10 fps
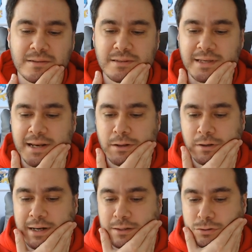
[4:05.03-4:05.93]
genel
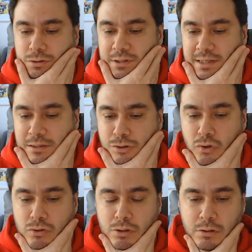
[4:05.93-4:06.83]
olarak Türkiye'de
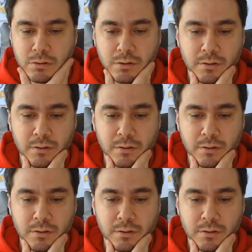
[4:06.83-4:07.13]
çok zor.